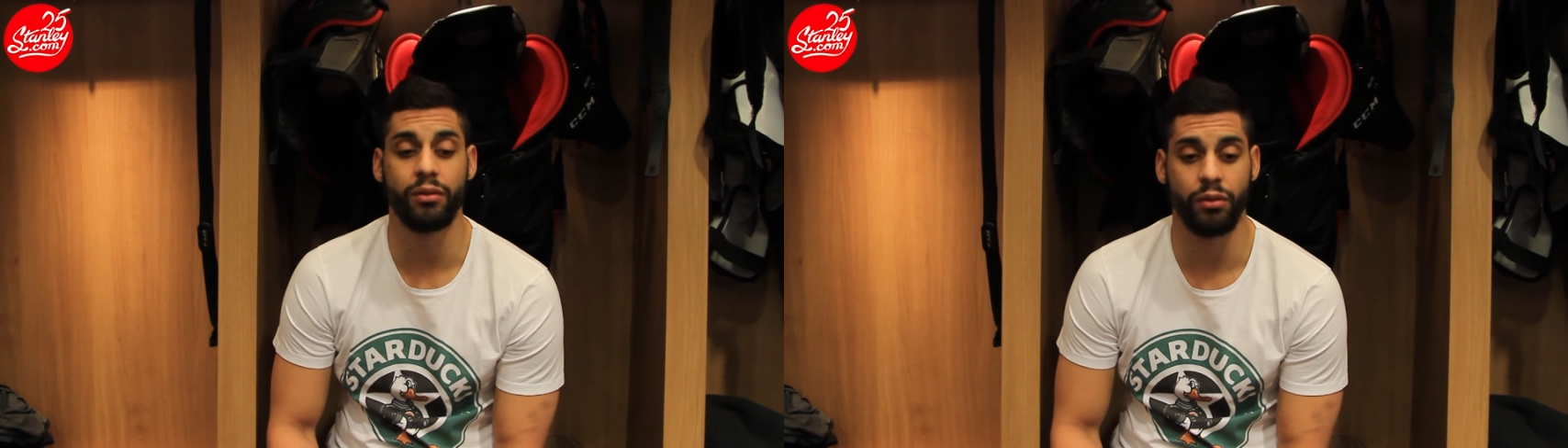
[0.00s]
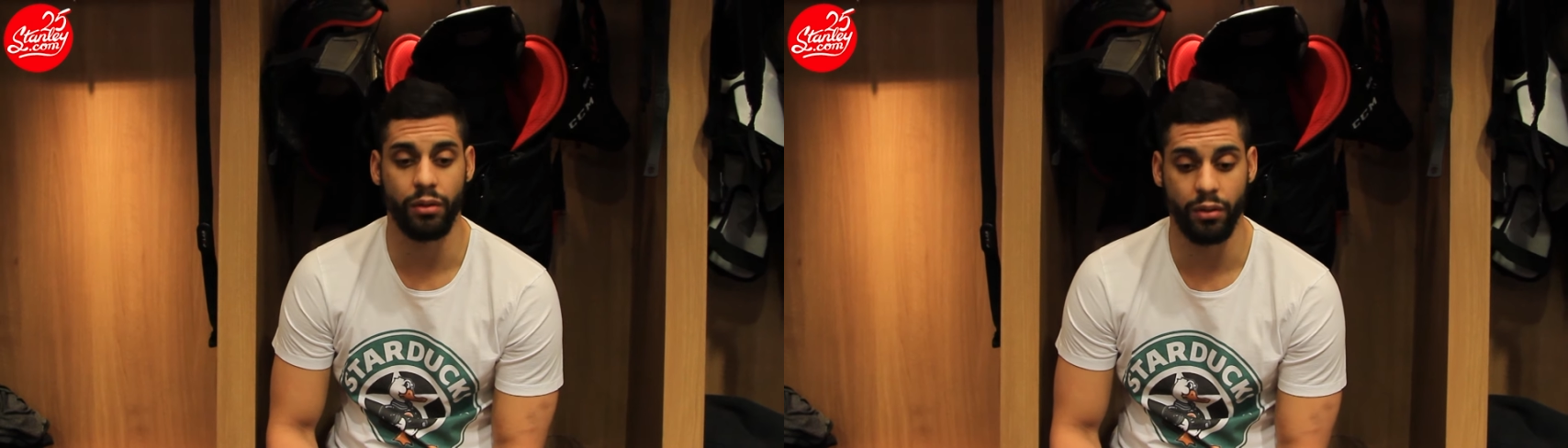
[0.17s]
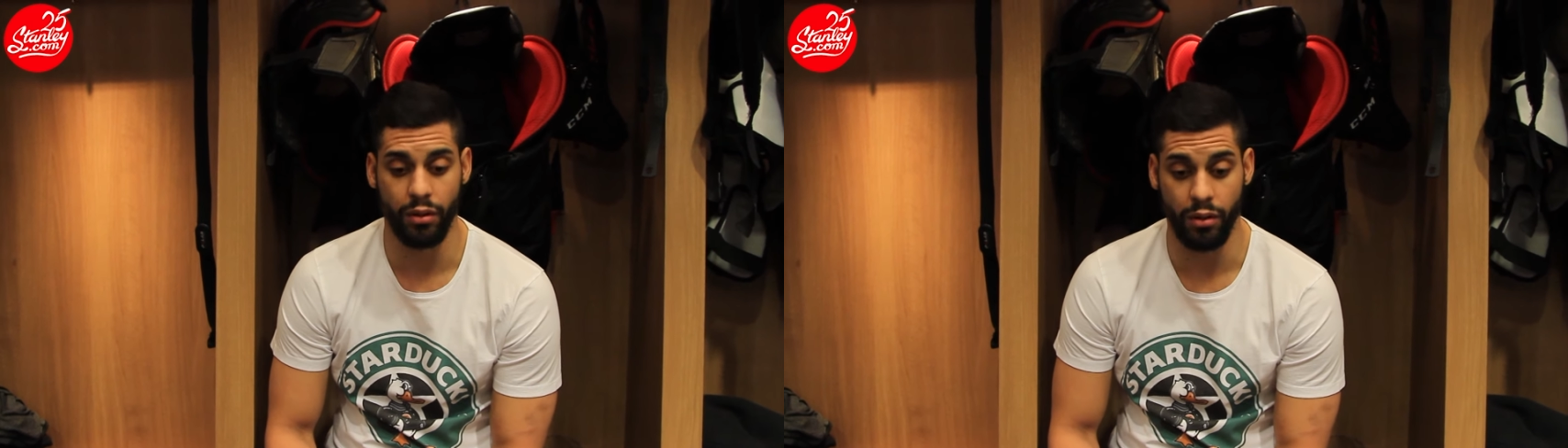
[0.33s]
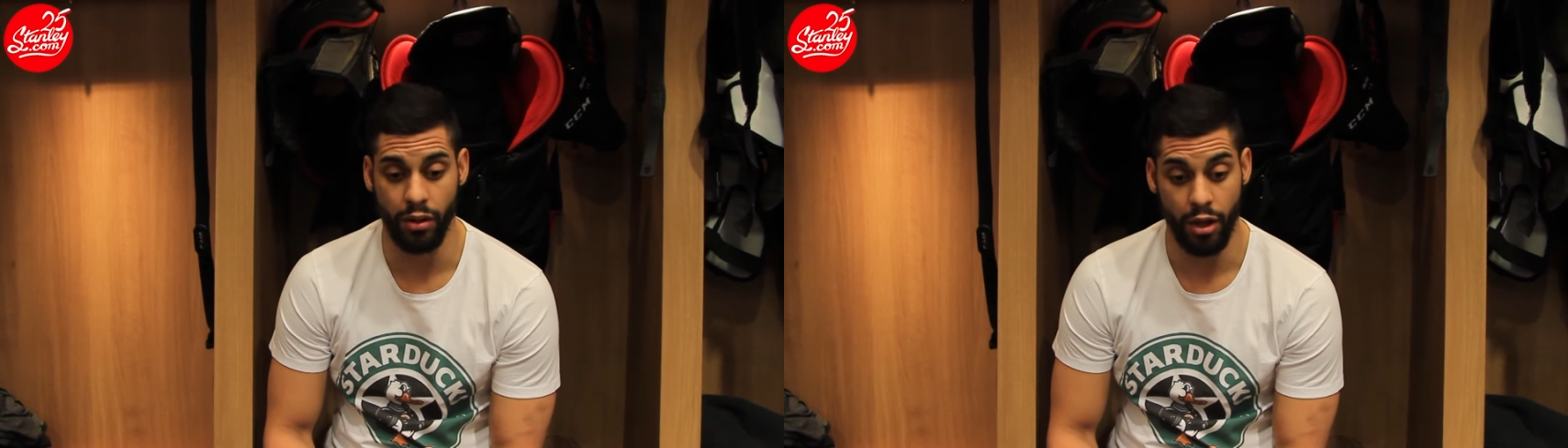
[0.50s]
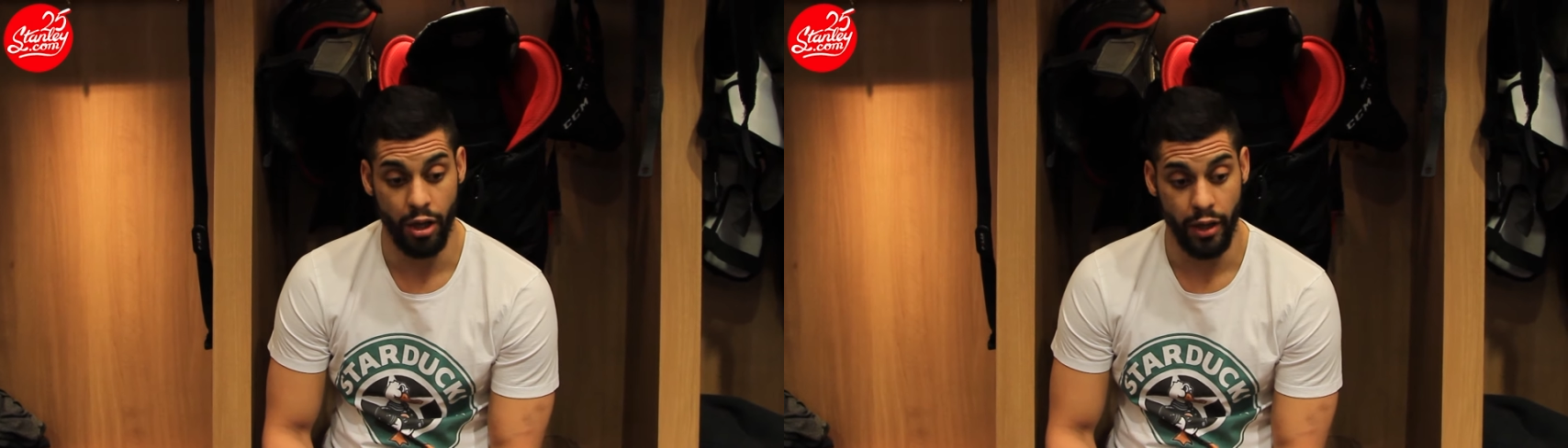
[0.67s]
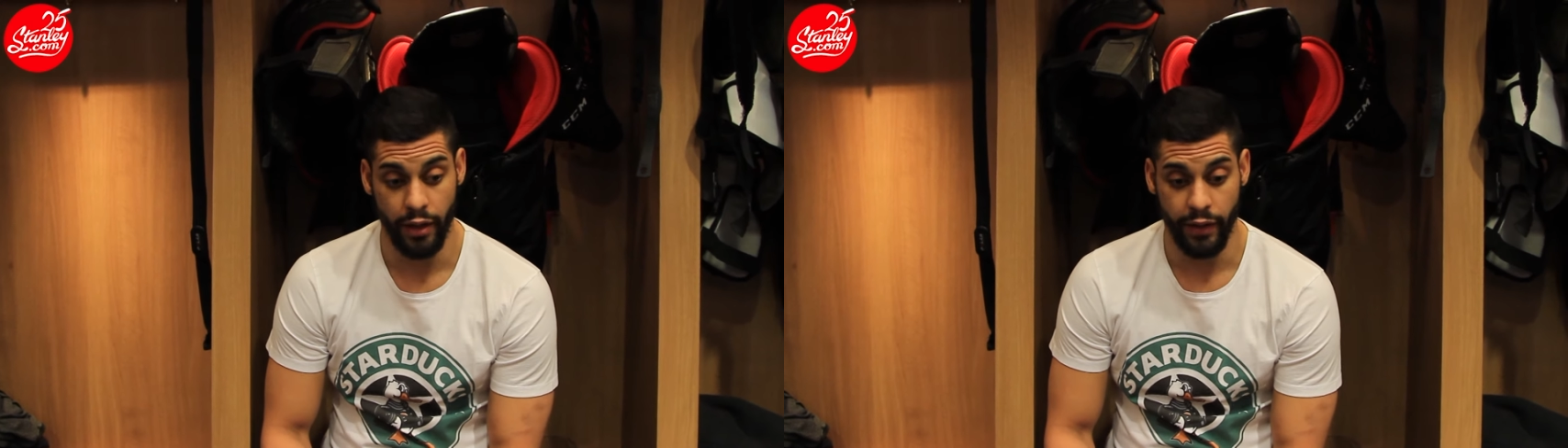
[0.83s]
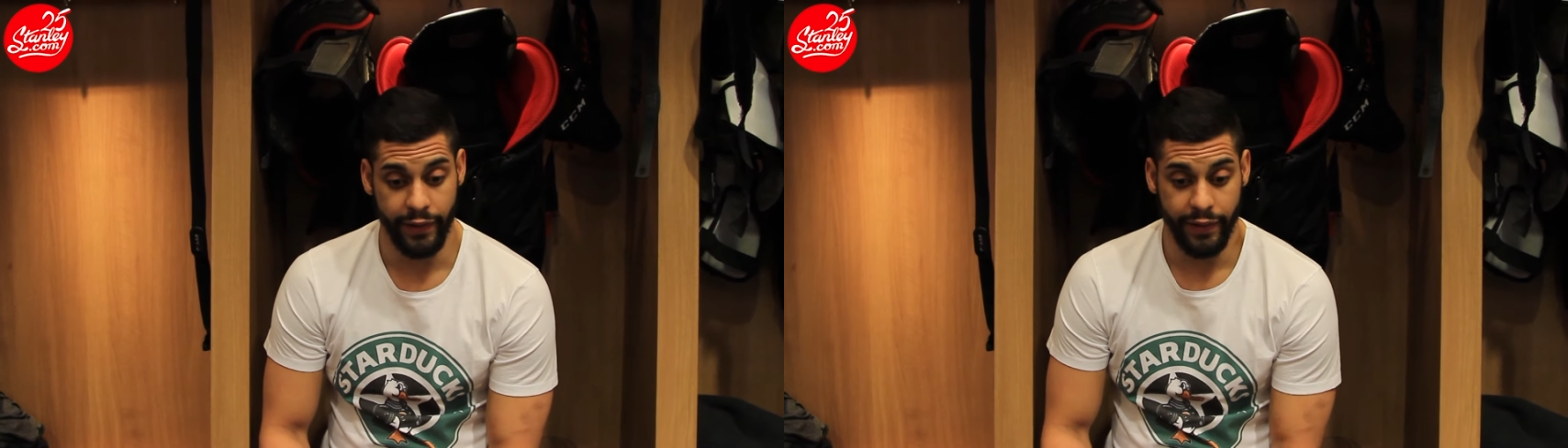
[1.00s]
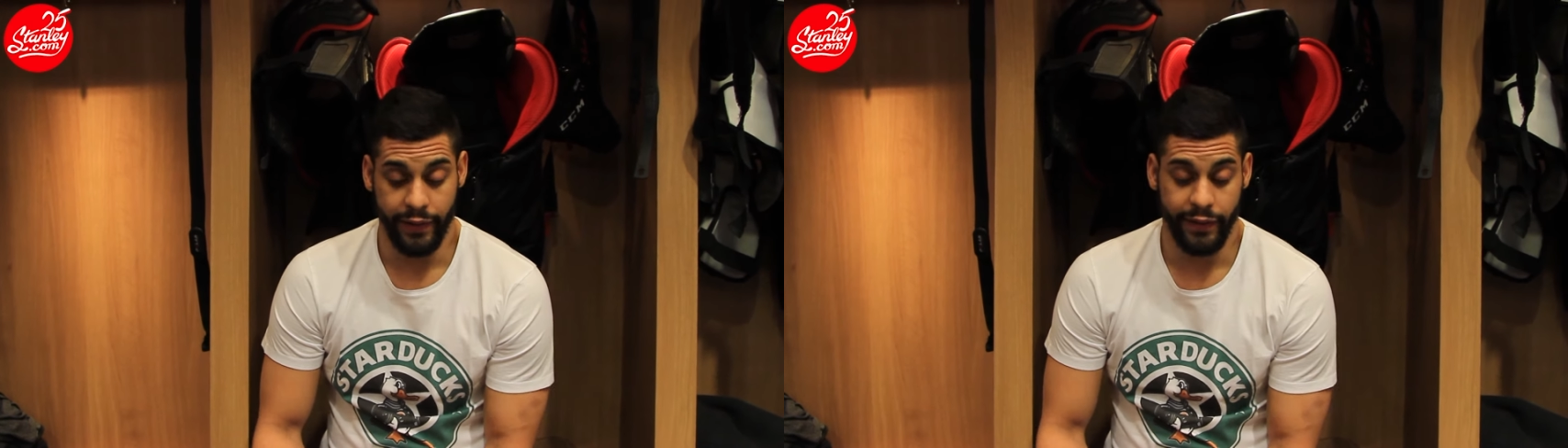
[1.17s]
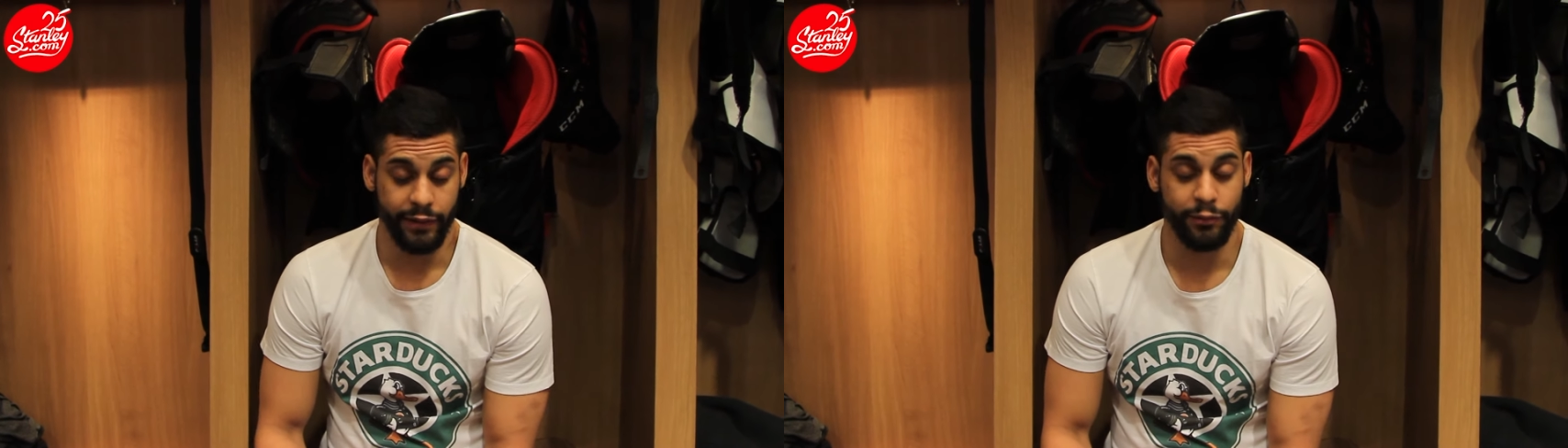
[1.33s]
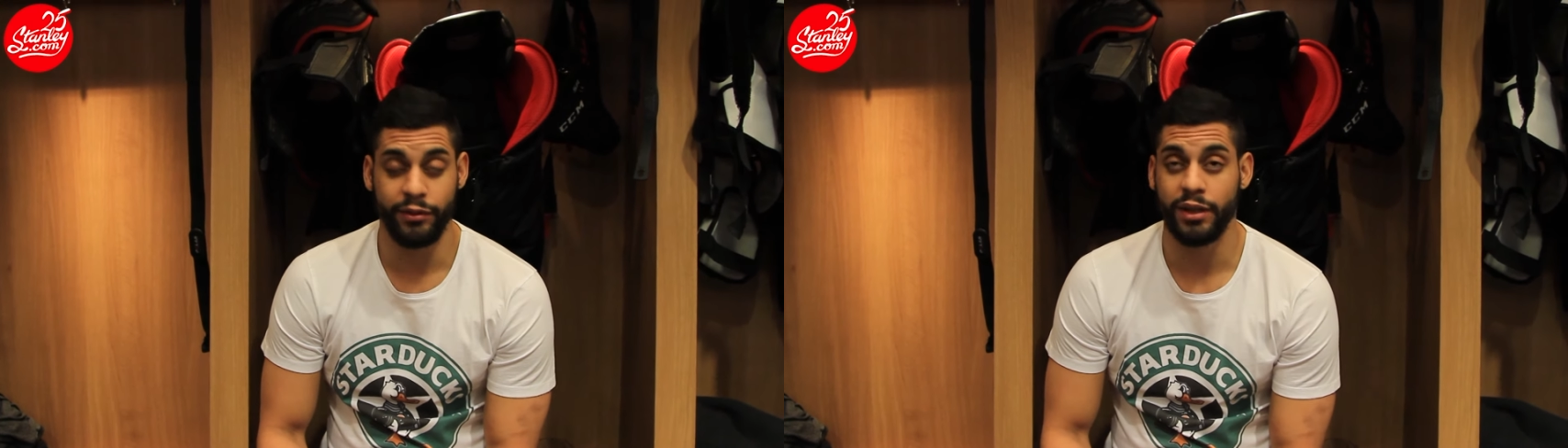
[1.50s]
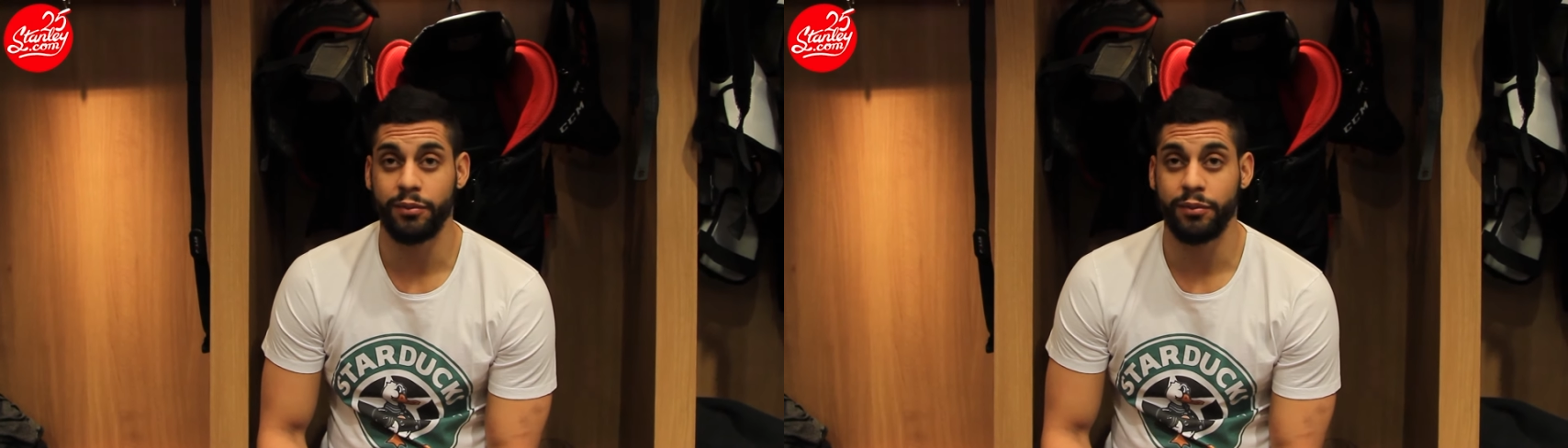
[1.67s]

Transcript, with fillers: Donc tout